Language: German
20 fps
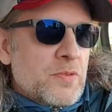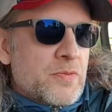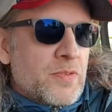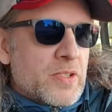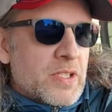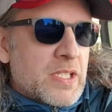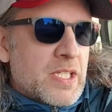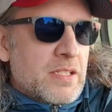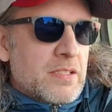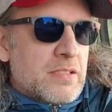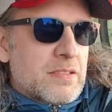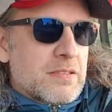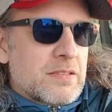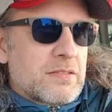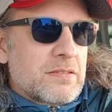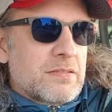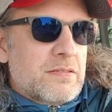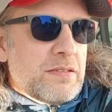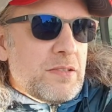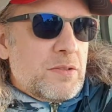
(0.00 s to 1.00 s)
für
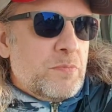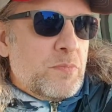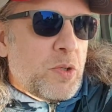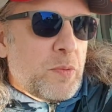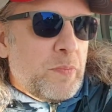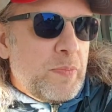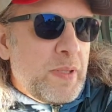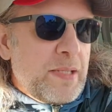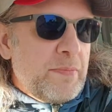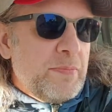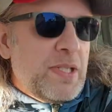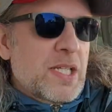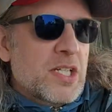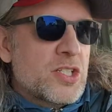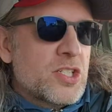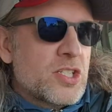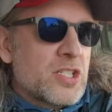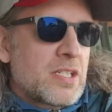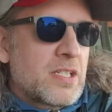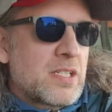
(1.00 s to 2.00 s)
Kinder ein Problem
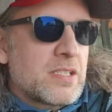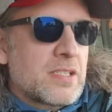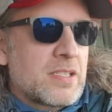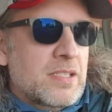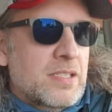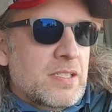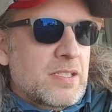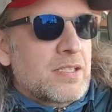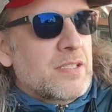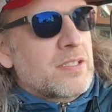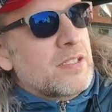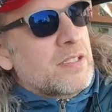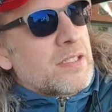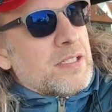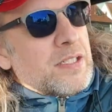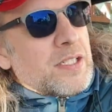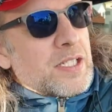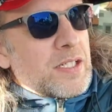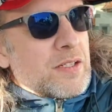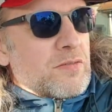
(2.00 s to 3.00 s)
darstellen.
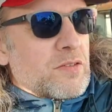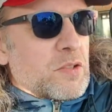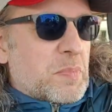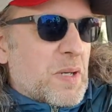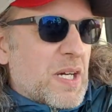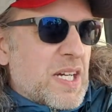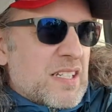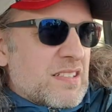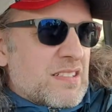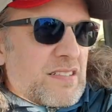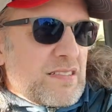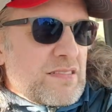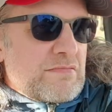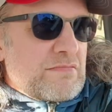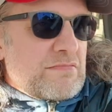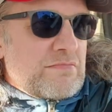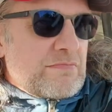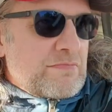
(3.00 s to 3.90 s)
Wobei es,